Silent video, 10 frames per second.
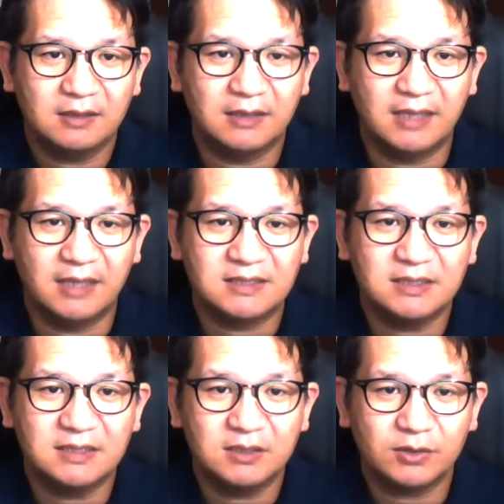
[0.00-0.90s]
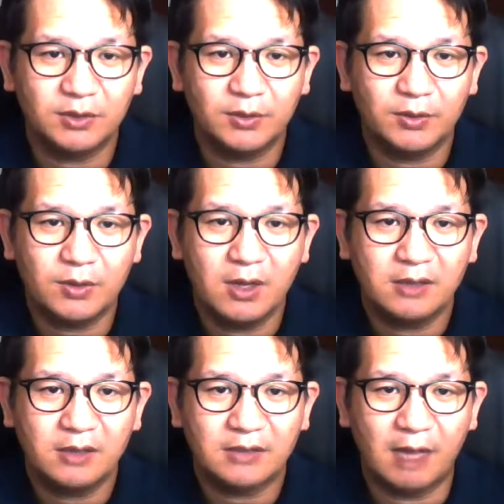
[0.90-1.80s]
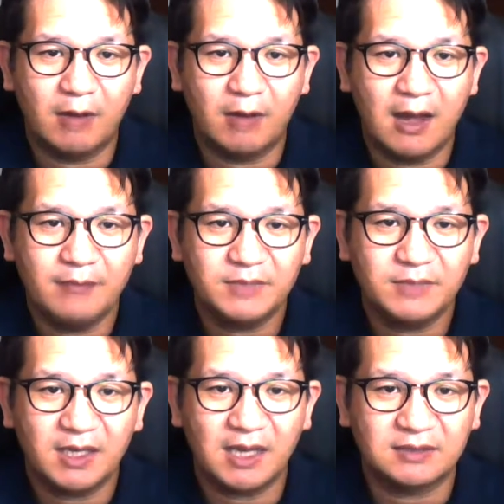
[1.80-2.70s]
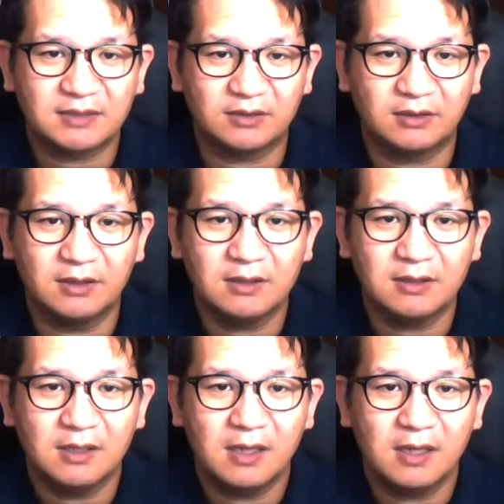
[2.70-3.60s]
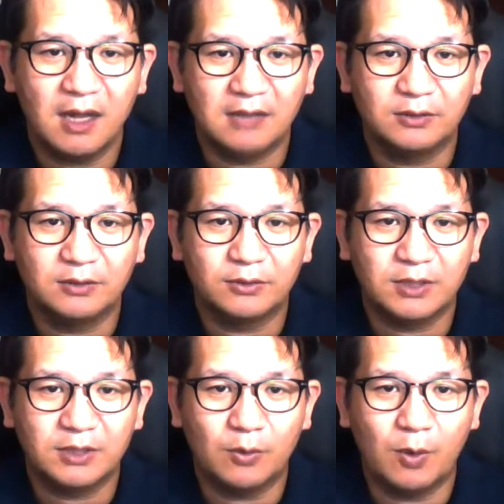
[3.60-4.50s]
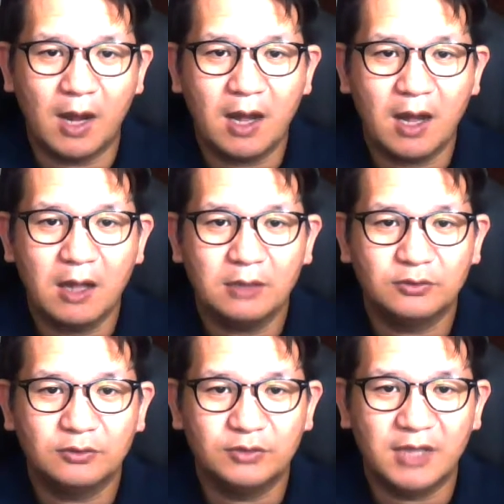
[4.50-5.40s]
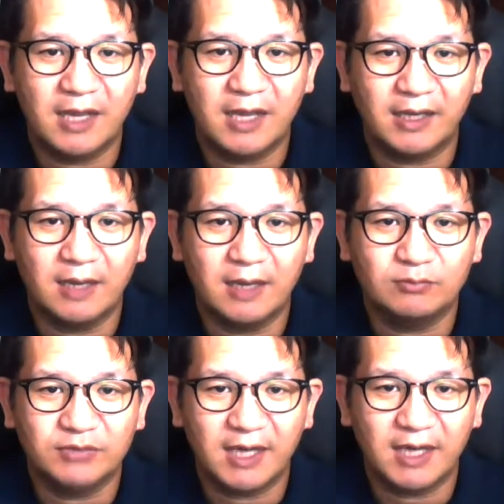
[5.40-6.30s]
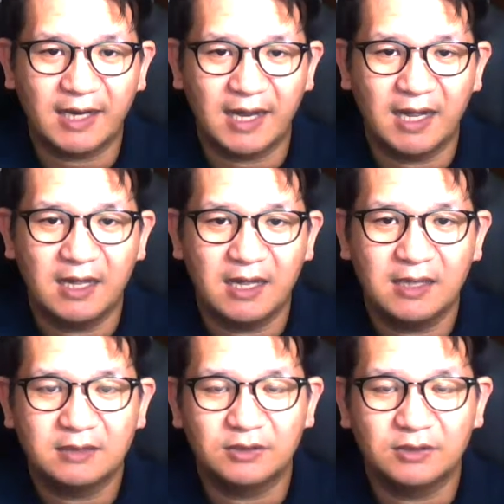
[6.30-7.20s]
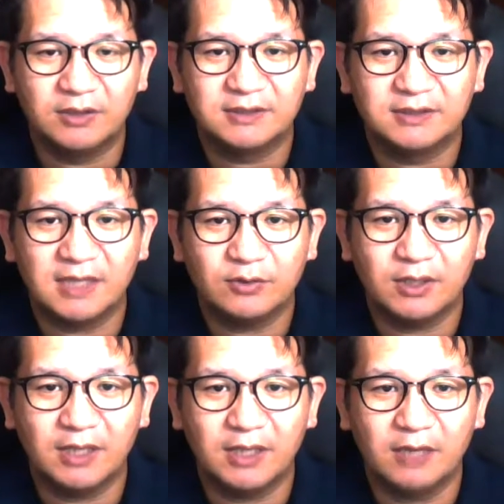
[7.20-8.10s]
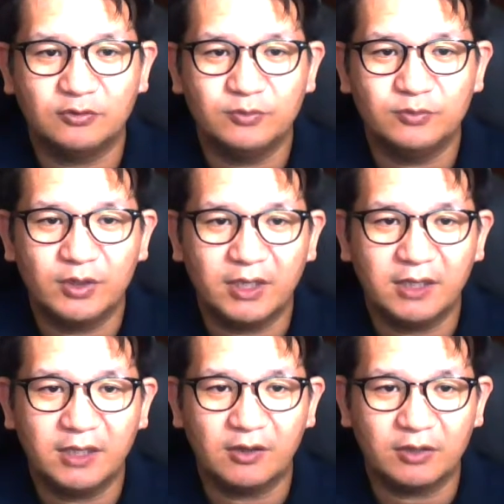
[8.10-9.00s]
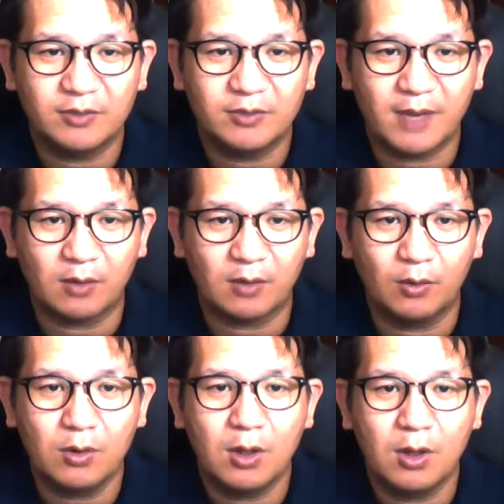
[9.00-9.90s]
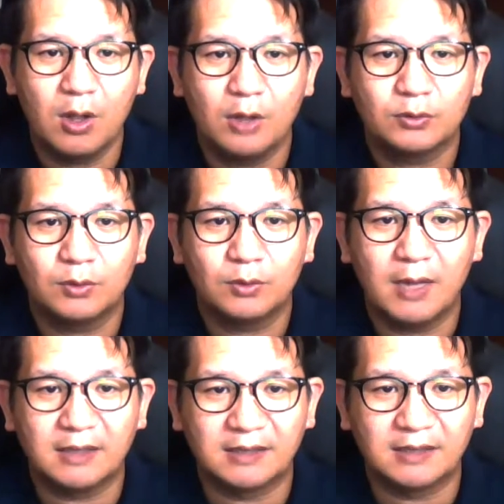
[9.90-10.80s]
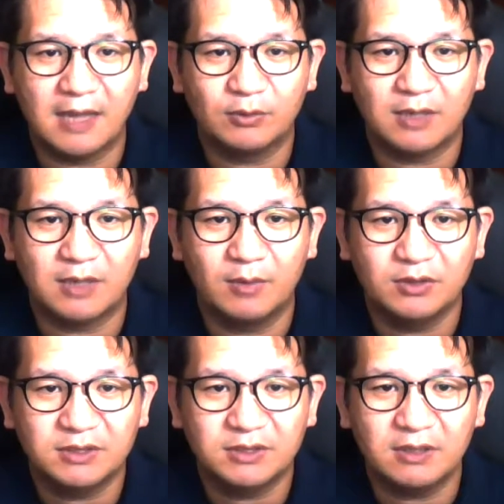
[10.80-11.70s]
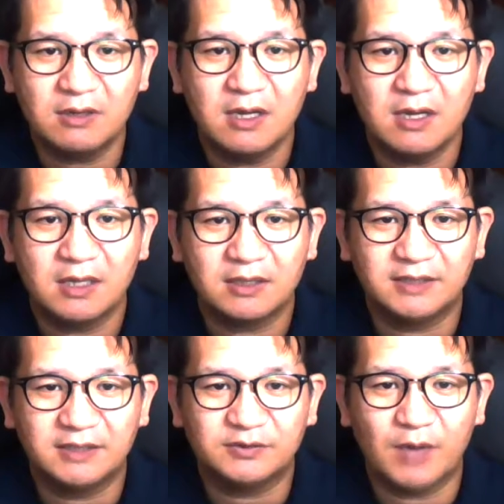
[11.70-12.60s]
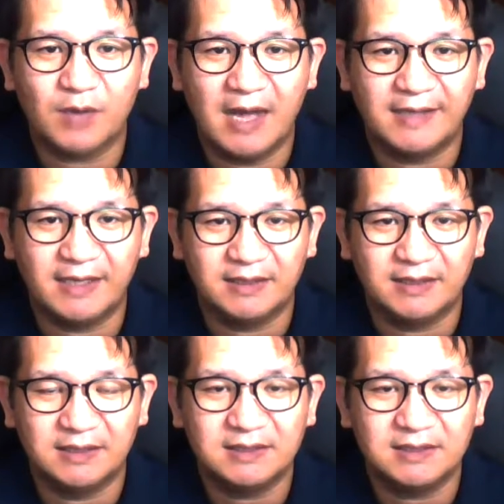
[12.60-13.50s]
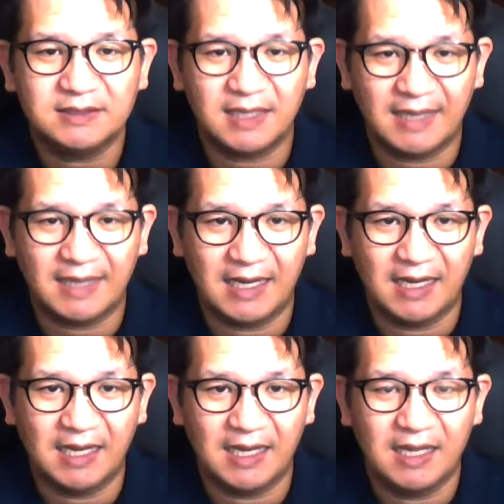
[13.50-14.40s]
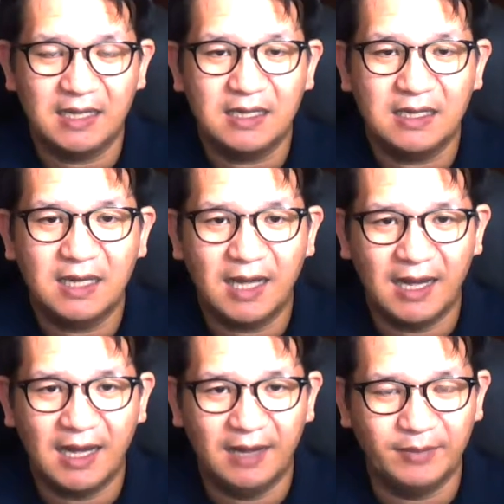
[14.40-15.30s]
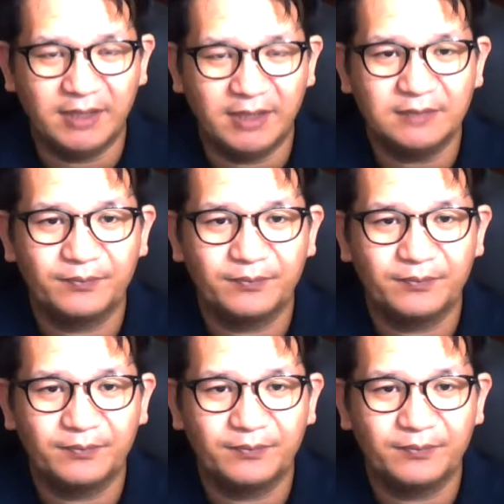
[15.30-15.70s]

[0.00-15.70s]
내 친척이요 나와 함께 갇혔던 안드로니고와 유니아에게 무난하라. 저희는 사도에게 유명히 여김을 받고 또한 나보다 먼저 그리스도 안에 있는 자라. 아멘.